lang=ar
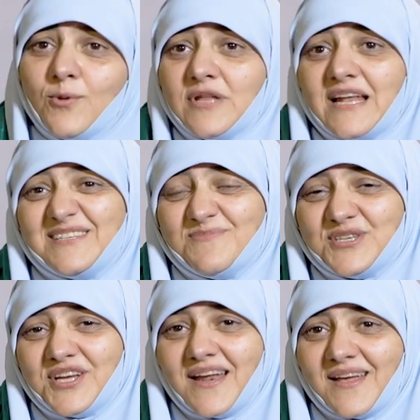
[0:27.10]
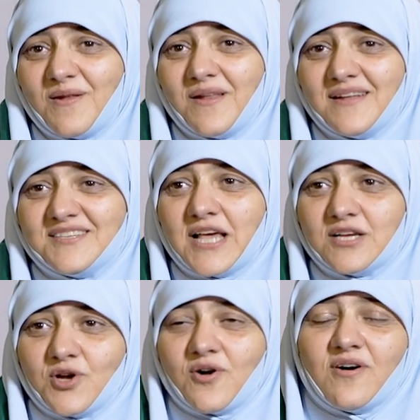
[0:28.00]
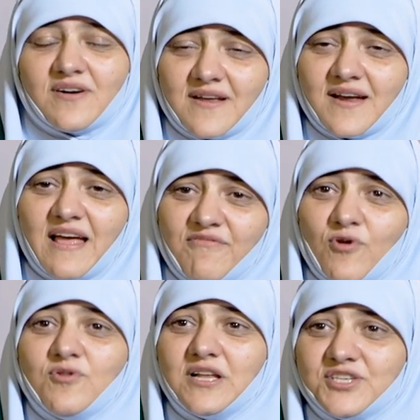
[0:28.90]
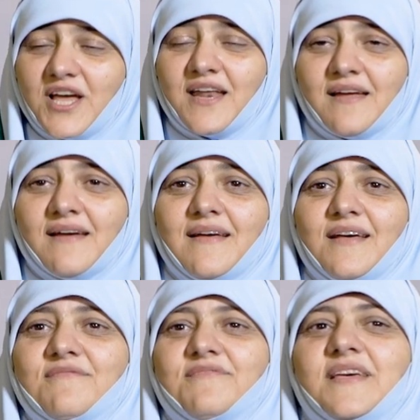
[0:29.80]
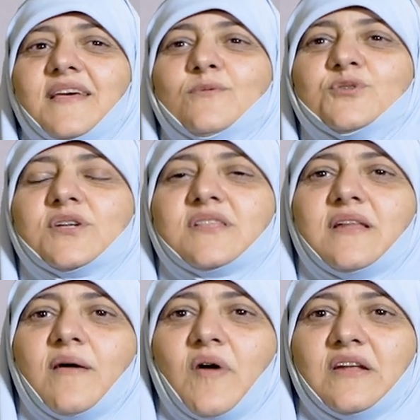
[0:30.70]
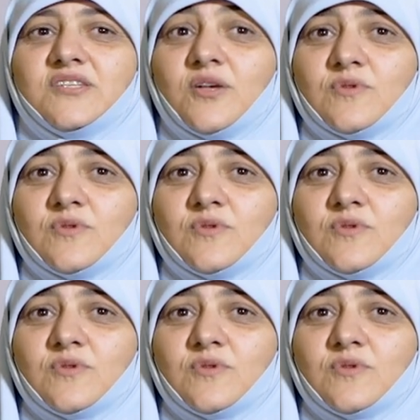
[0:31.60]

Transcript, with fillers: قلنا لازم نشارك النساء شقائق الرجال فقلنا نشارك في نصره النبي عليه الصلاه